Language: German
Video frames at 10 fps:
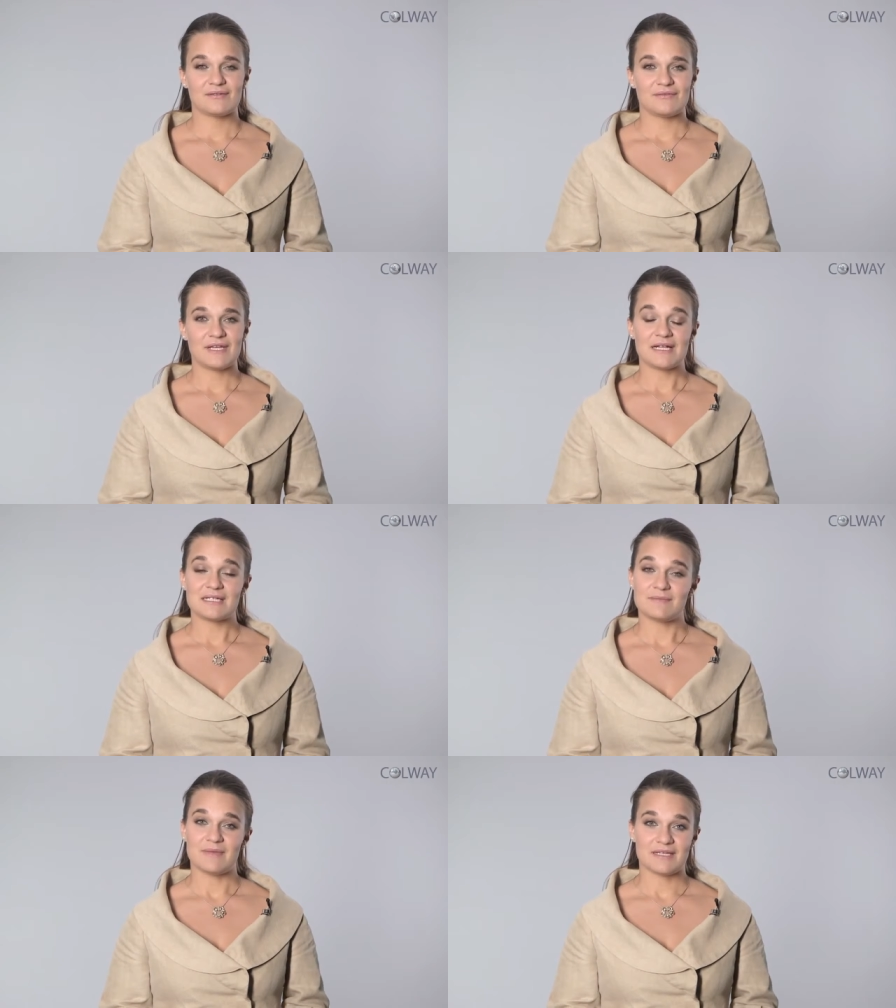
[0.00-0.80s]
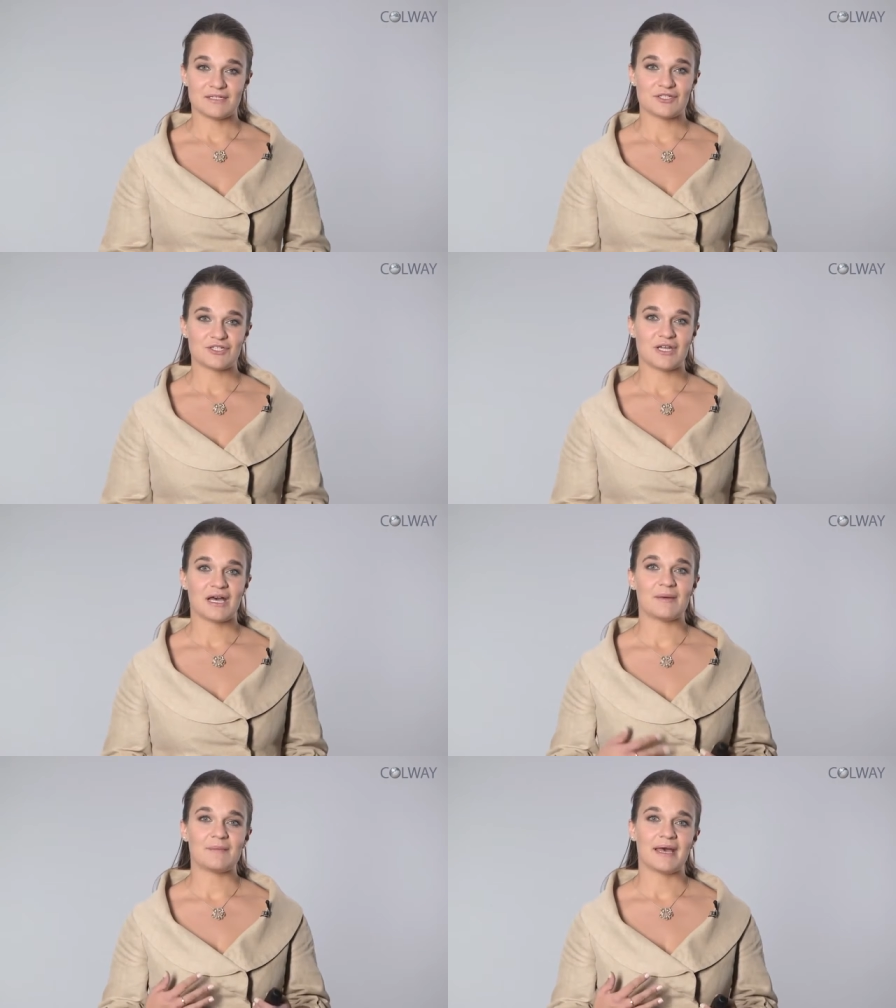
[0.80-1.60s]
wir als Mensch
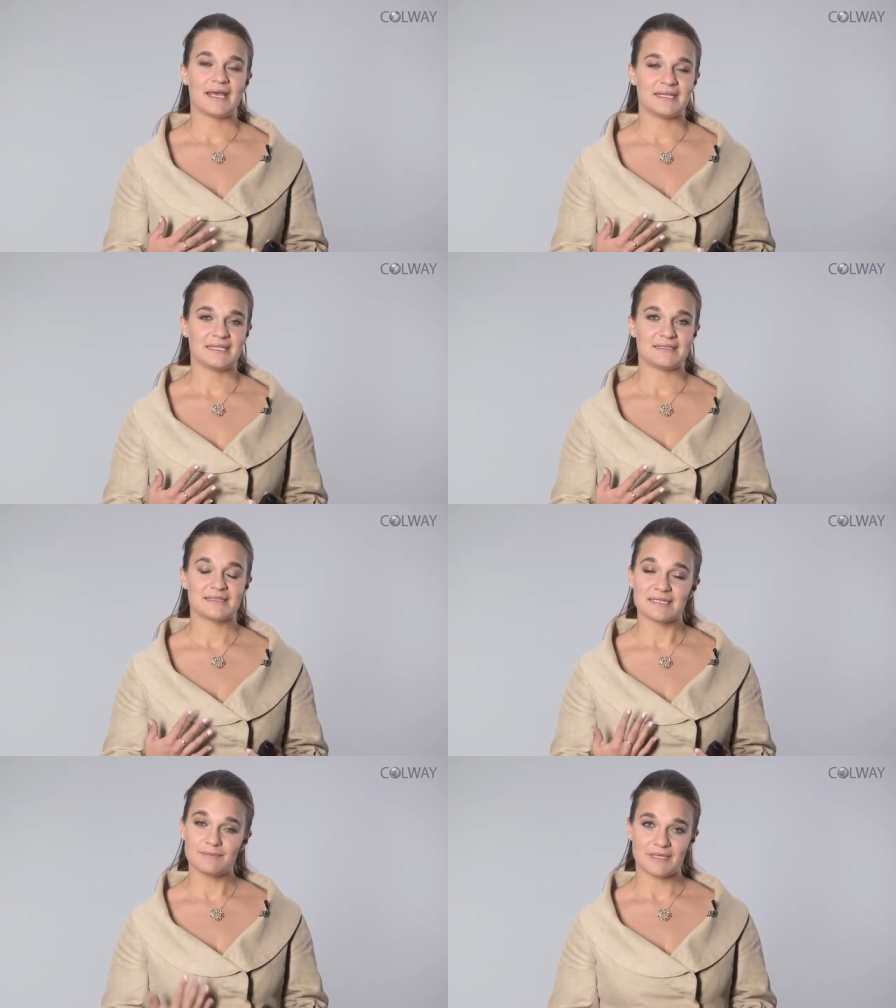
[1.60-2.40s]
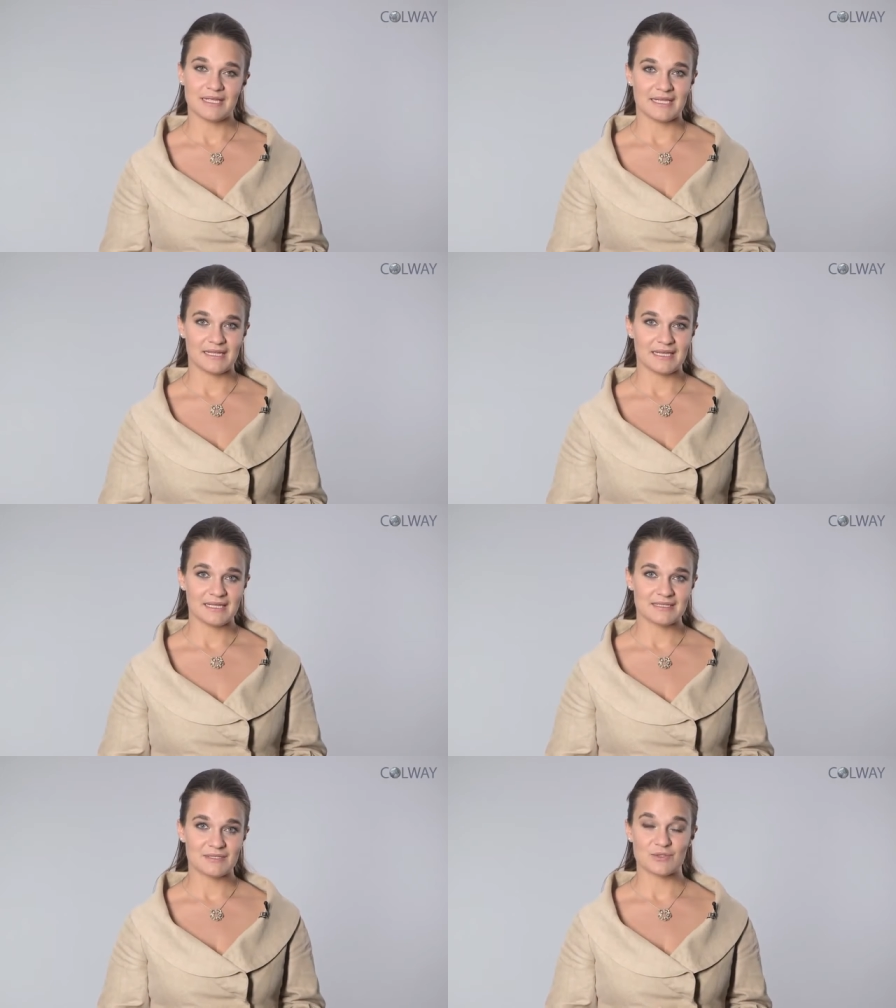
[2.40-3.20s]
haben eine
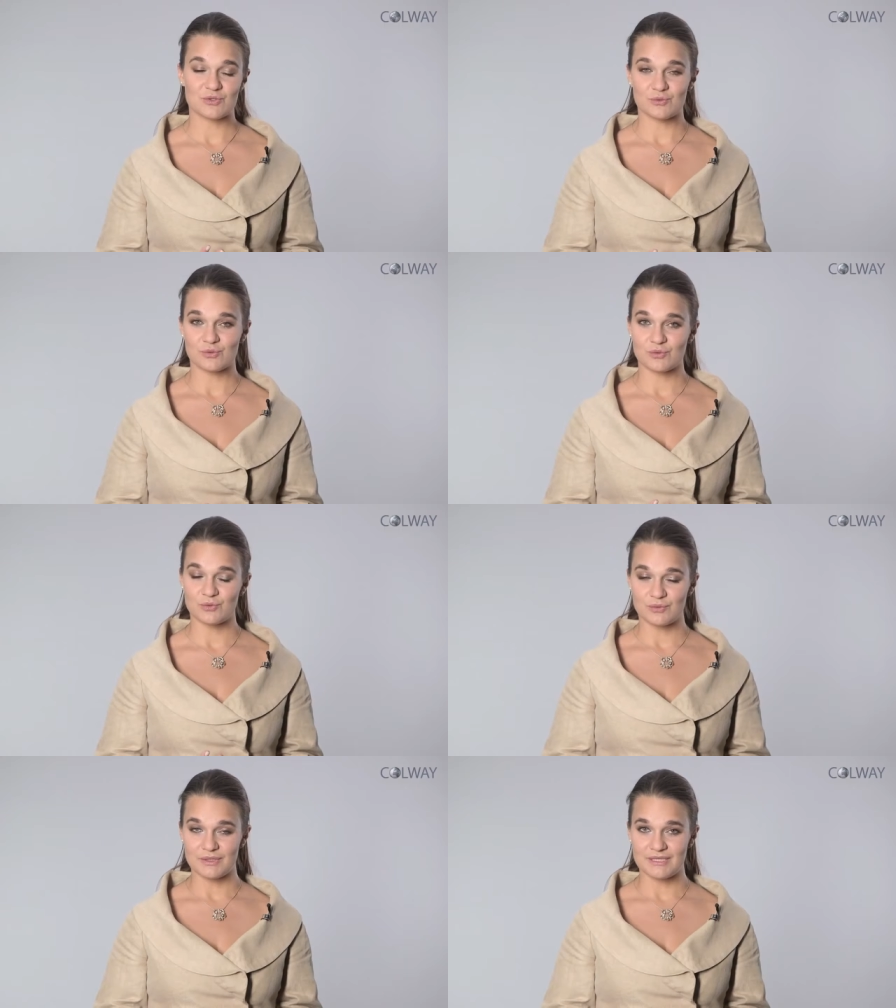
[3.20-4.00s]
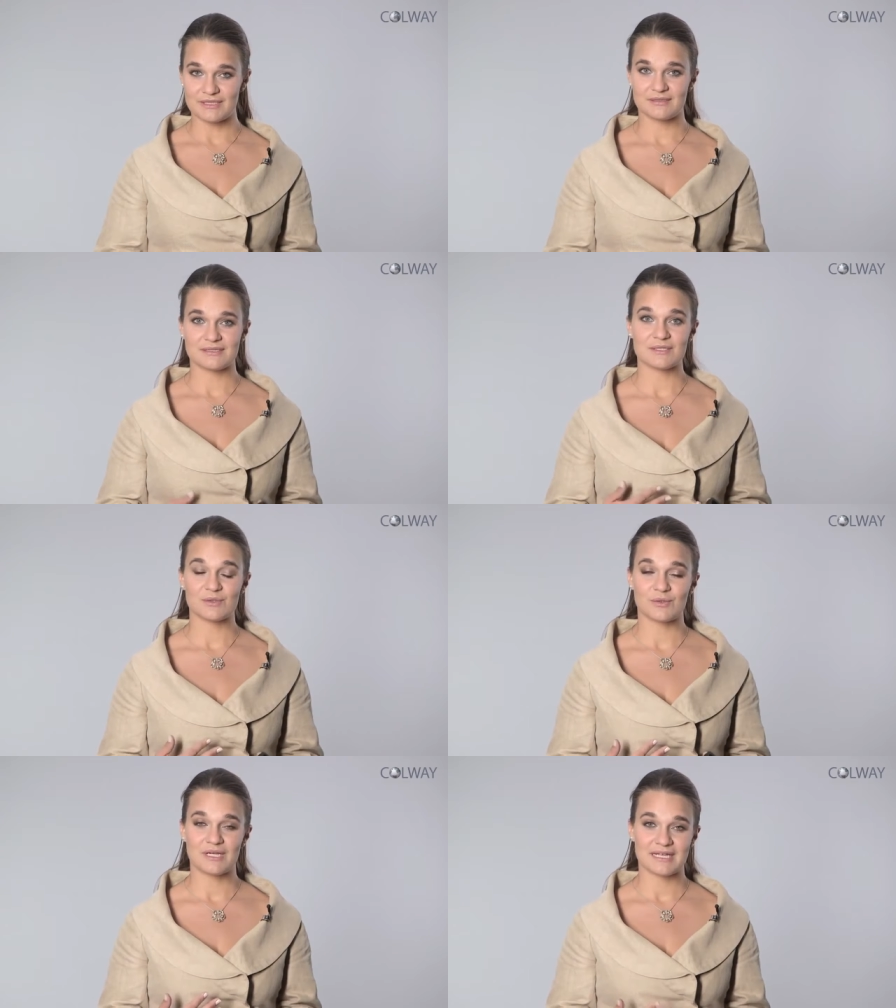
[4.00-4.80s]
Triple-Helix-Struktur
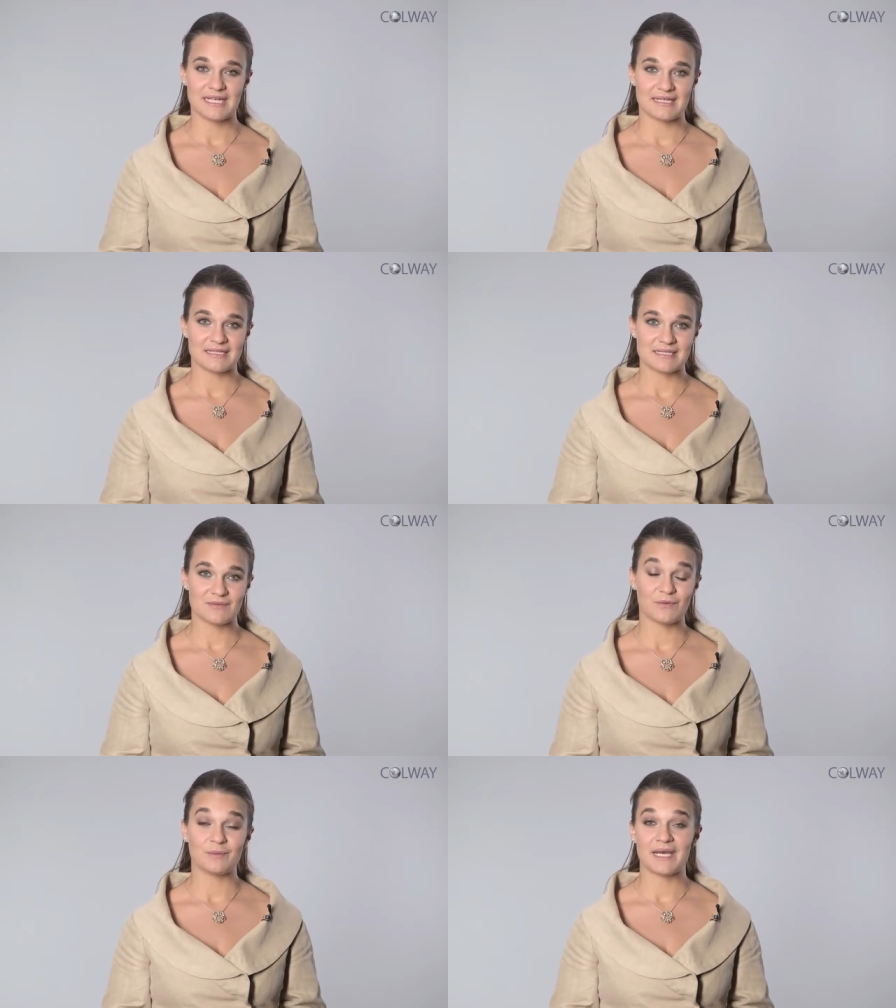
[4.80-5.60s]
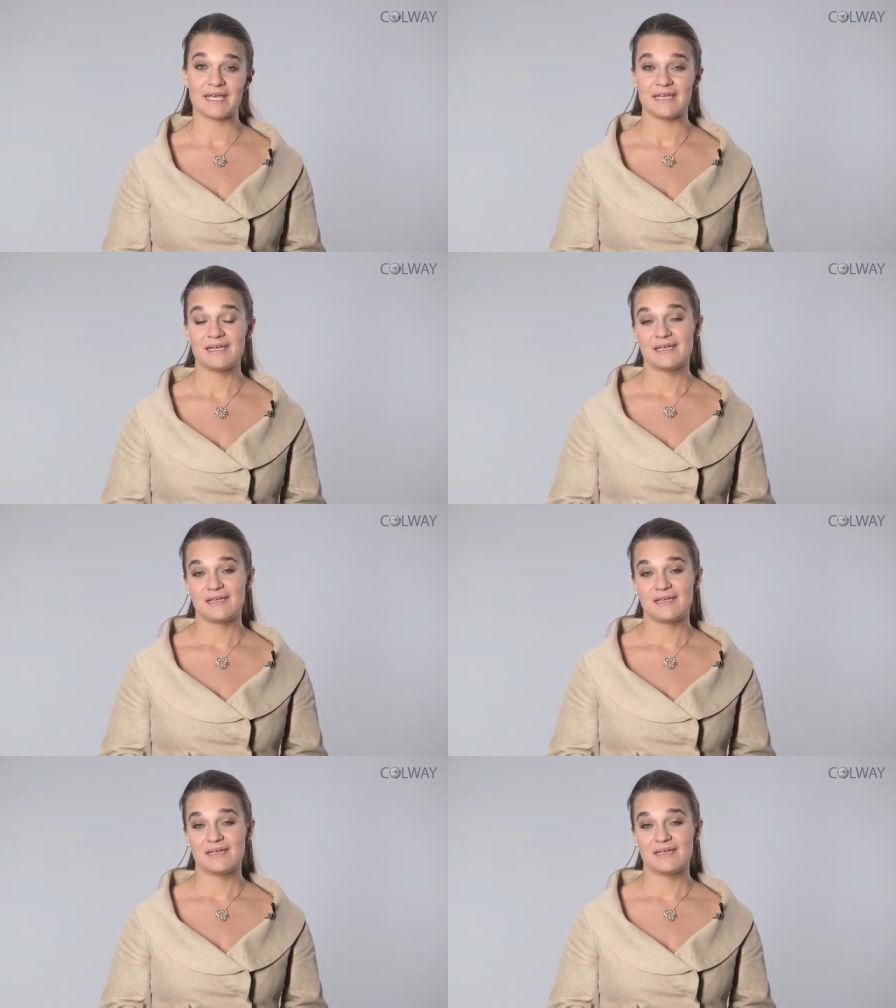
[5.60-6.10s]
des Kollagens, wobei